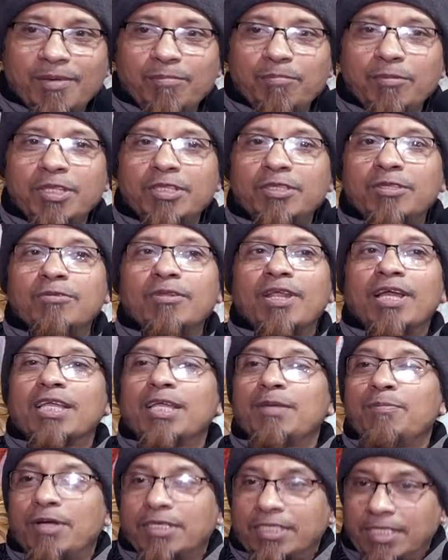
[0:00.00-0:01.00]
মৃত্যুর
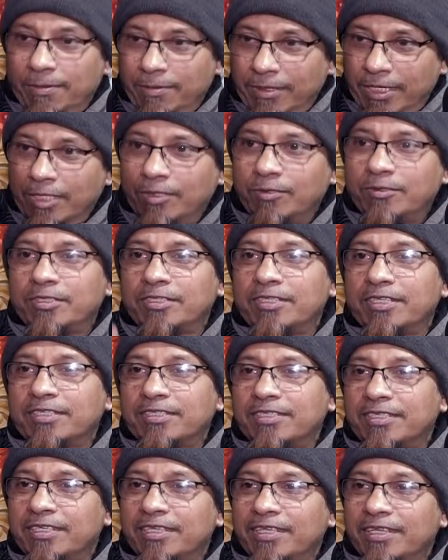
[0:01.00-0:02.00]
আগে মাজার বানাই দিয়েছে
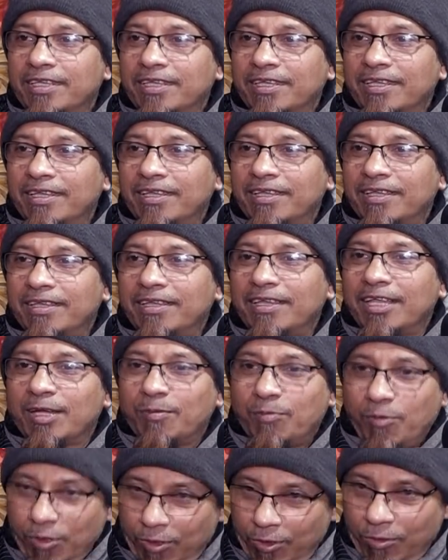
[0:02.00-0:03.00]
দেখছি এক
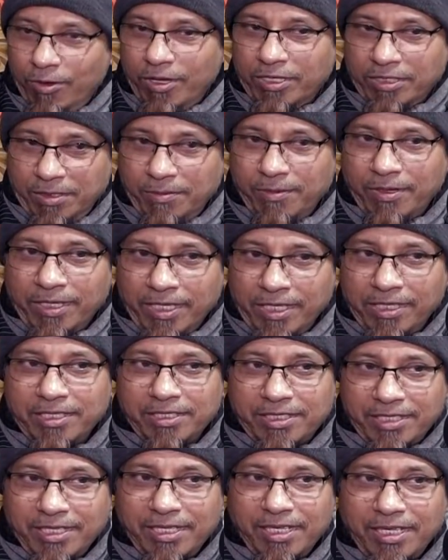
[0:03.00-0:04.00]
ভণ্ড আছে
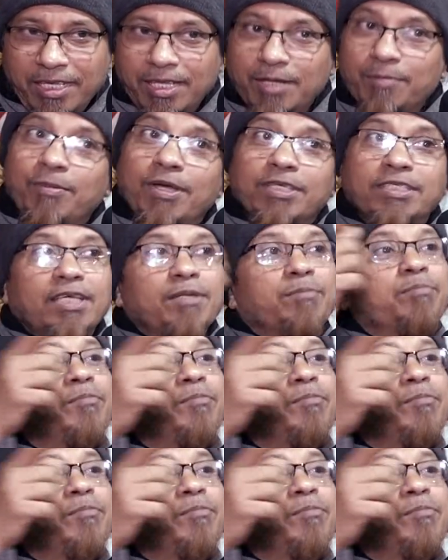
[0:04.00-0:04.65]
বাংলাদেশে এর মাজার